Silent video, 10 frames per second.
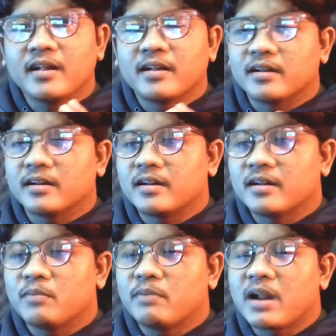
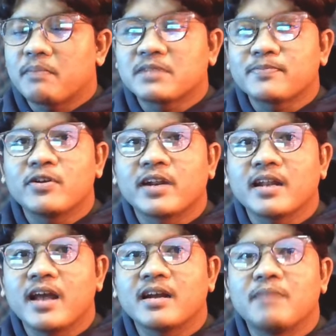uh, beberapa spawn
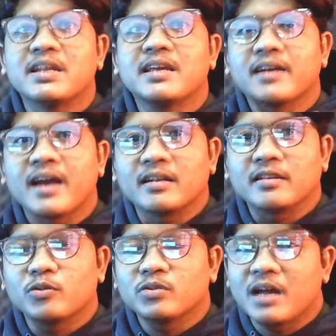rate-nya agak meningkat,
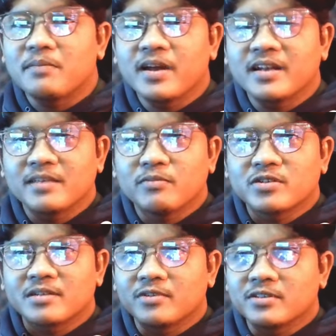terutama di
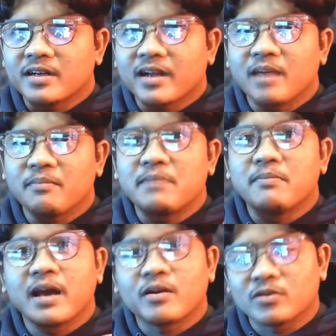monster-monster kayak
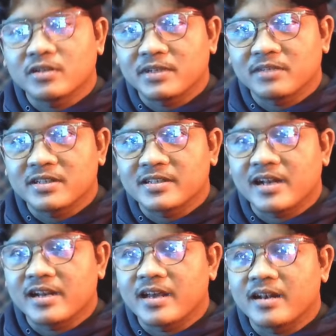Banbaro, teman-teman
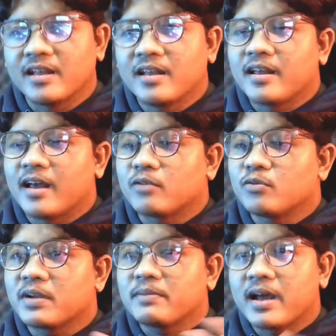sekalian. Aku
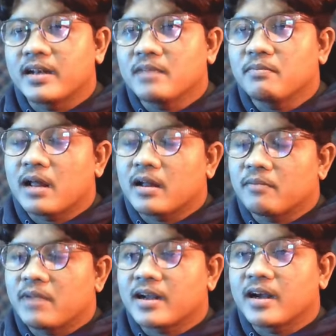pribadi eh,
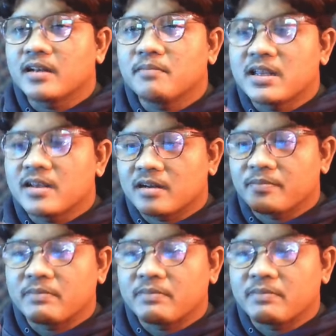belakangan ini banyak dapat